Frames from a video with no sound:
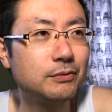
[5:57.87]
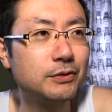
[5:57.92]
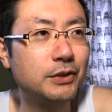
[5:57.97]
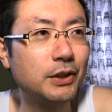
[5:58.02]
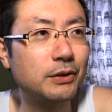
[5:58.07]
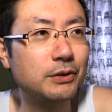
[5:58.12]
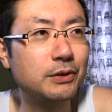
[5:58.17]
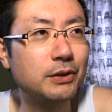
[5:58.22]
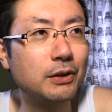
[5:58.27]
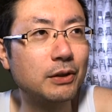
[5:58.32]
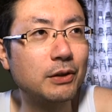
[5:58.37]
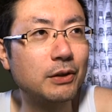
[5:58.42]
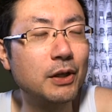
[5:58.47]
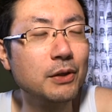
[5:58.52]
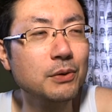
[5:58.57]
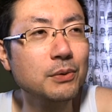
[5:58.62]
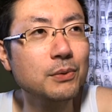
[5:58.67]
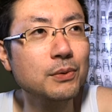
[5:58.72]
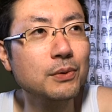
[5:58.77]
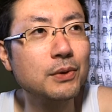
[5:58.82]
じゃなくて
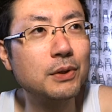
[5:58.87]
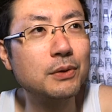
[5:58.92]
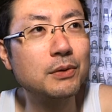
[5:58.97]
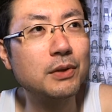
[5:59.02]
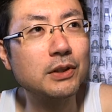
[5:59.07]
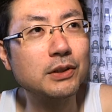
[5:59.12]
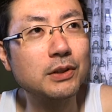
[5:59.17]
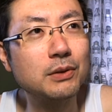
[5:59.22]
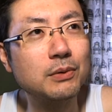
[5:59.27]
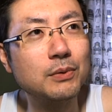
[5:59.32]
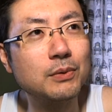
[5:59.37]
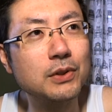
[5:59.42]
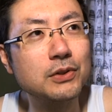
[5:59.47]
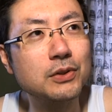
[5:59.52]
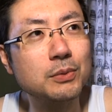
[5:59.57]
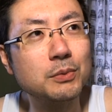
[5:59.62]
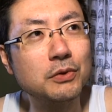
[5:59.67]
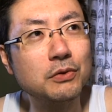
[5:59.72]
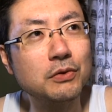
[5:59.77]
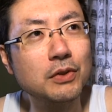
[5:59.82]
天皇家の方のお
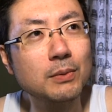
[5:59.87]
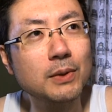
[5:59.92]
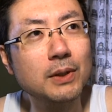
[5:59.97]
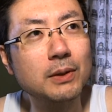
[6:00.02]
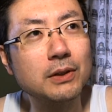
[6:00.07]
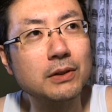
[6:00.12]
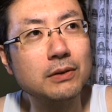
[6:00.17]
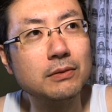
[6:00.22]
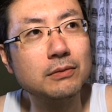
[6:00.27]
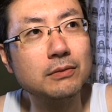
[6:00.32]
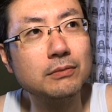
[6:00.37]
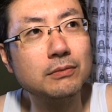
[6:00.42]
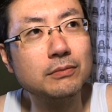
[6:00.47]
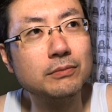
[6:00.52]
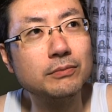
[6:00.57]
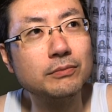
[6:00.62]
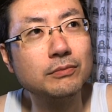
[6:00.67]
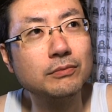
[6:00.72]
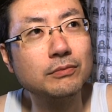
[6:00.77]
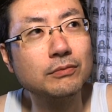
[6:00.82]
遊びって言えば
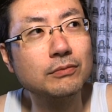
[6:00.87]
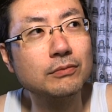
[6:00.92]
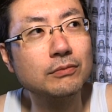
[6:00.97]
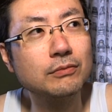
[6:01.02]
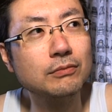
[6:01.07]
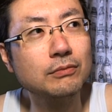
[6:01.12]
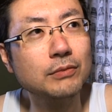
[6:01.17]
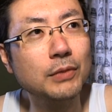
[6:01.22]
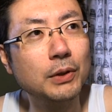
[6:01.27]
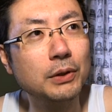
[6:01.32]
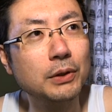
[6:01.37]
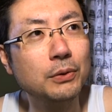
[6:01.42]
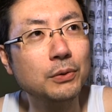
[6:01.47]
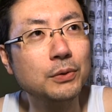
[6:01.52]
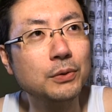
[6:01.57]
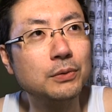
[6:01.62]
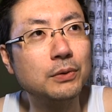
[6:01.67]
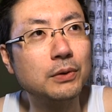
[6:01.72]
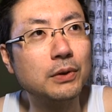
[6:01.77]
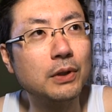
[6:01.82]
まあ
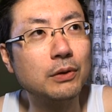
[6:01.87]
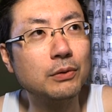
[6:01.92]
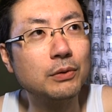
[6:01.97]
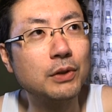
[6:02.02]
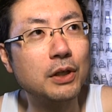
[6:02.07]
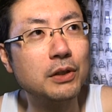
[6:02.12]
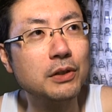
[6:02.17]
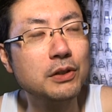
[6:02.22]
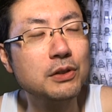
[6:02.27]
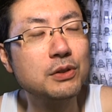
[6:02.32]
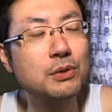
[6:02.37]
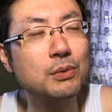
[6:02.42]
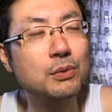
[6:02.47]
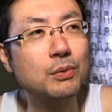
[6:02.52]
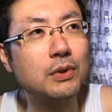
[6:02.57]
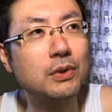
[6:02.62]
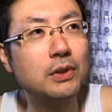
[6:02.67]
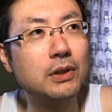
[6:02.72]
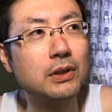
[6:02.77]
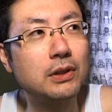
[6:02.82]
よくテニスと
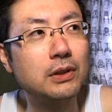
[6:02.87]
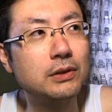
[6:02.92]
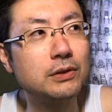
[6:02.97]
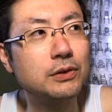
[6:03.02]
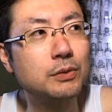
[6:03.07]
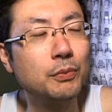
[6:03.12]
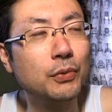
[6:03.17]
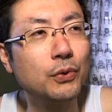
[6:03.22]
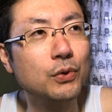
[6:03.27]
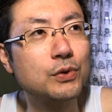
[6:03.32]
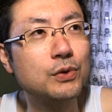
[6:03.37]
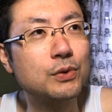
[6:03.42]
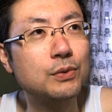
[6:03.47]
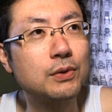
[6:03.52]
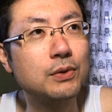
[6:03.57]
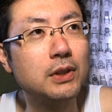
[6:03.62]
かスポーツと